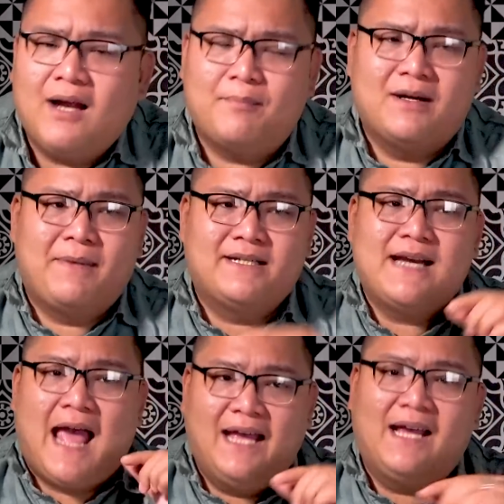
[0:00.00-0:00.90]
thì mình mình sẽ
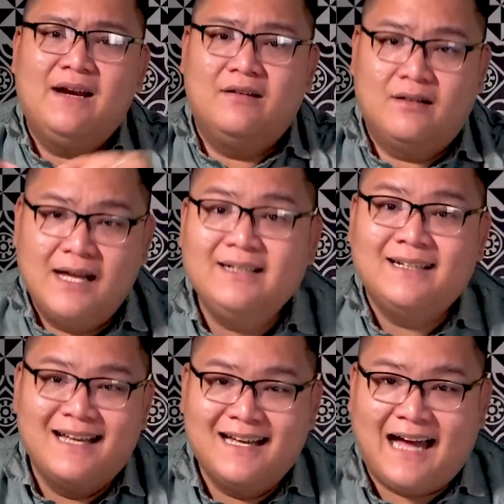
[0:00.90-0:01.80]
để cái đường link
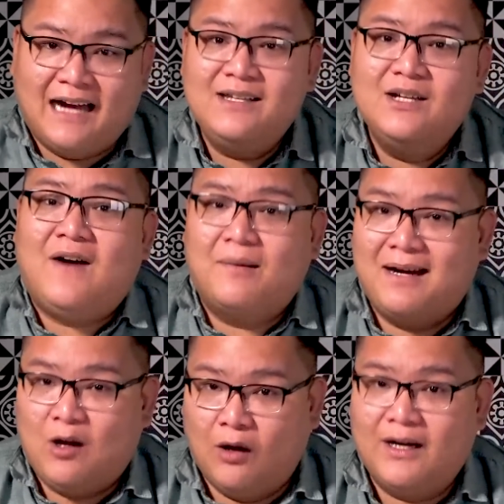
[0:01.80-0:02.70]
ở dưới phần
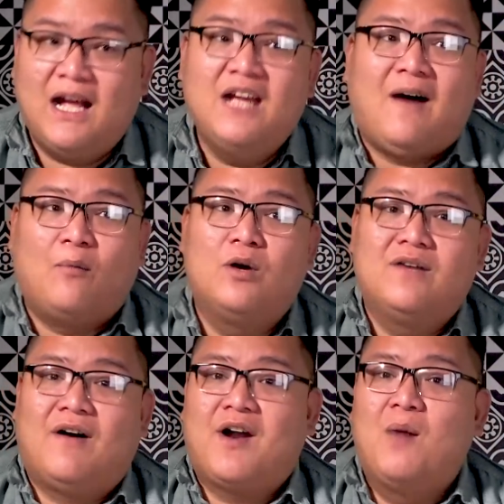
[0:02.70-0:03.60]
bình luận thì hy vọng mọi người
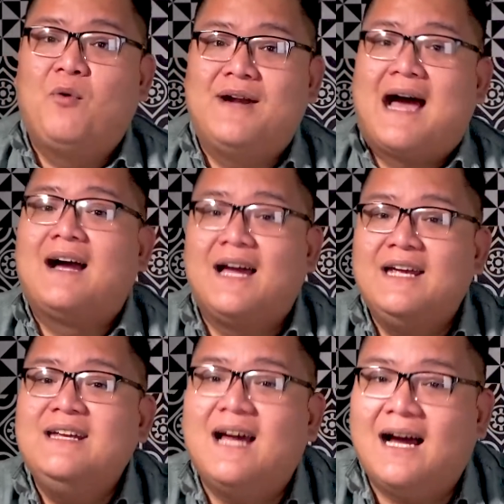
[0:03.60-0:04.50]
vào đó mọi người đăng
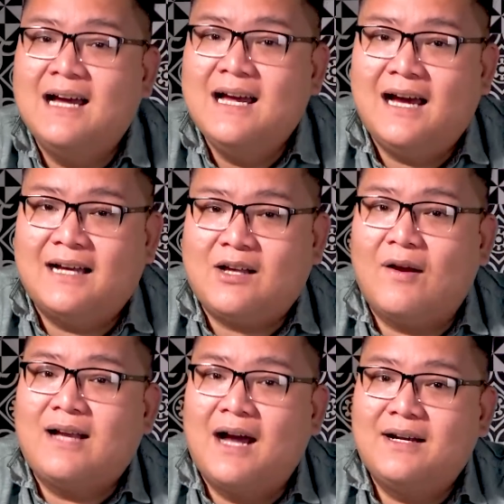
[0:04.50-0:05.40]
ký à, à, cho
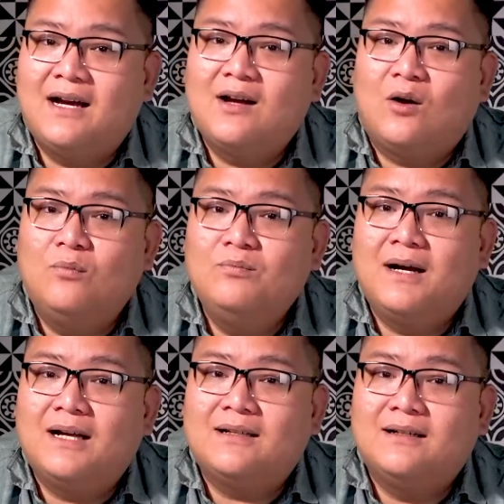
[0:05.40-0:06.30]
cái kênh đó nó cũng
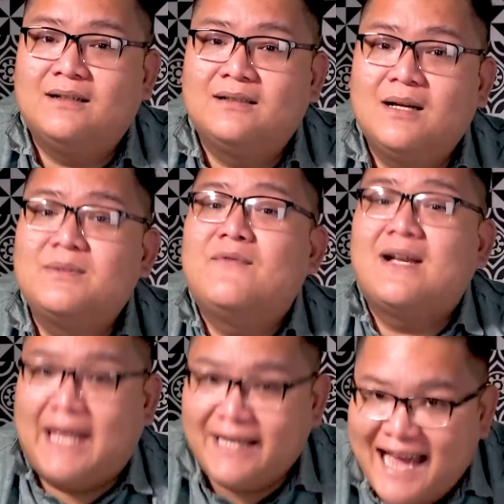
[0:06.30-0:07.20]
à, từ sớm sớm phát
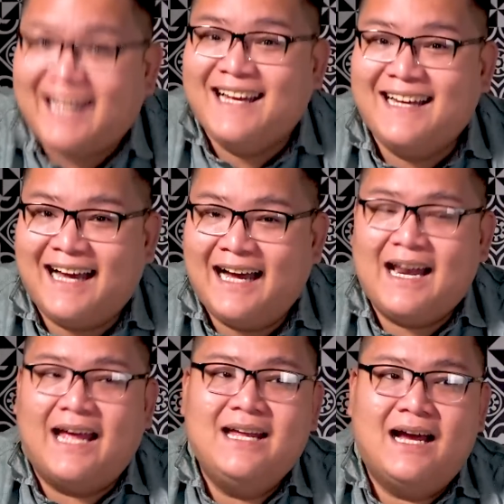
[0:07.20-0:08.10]
triển nha à,
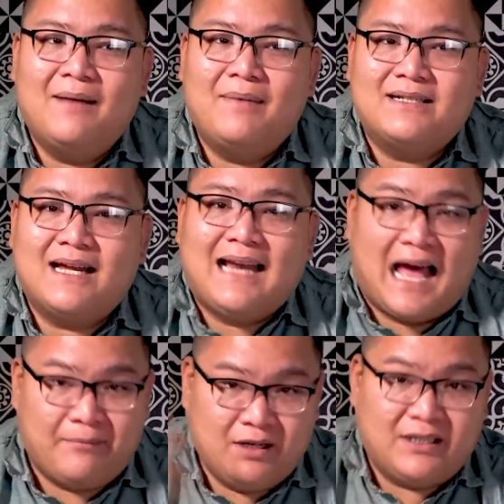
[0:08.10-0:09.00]
để à, mình sẽ
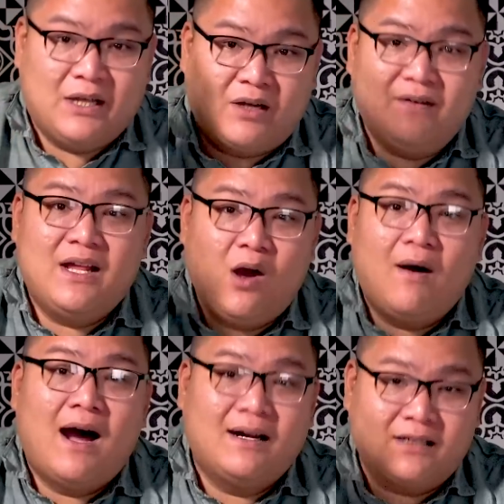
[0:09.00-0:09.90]
làm được nhiều cái video
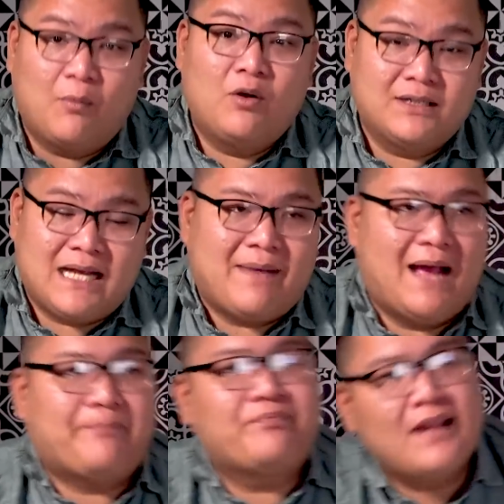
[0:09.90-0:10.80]
hơn cho mọi người xem
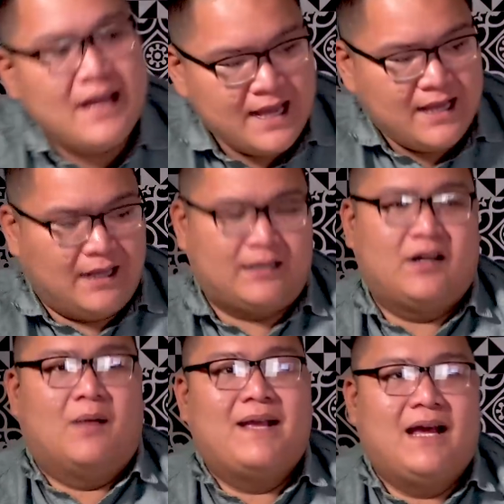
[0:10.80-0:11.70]
ha à, thôi
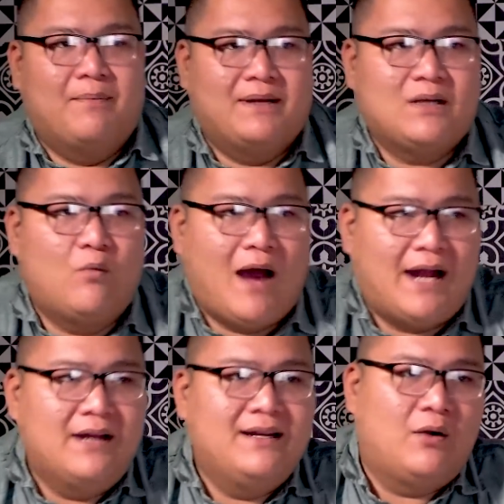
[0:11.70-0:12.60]
rồi bây giờ là mình sẽ qua
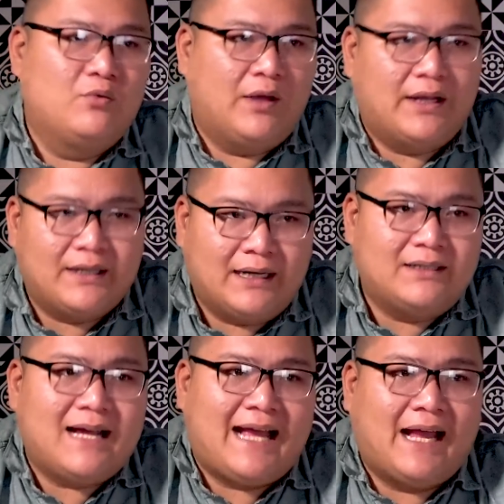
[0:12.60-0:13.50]
đến cái câu chuyện à,
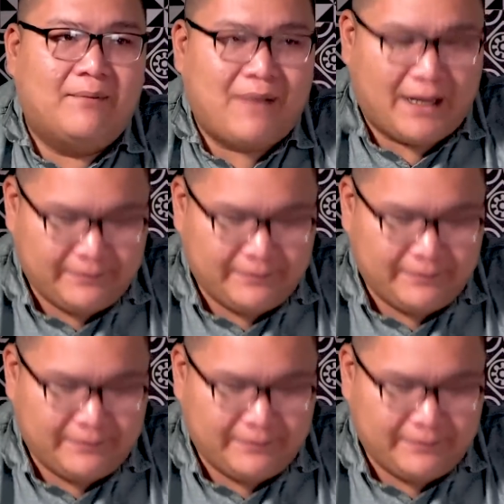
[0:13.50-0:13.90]
thứ hai ngày hôm nay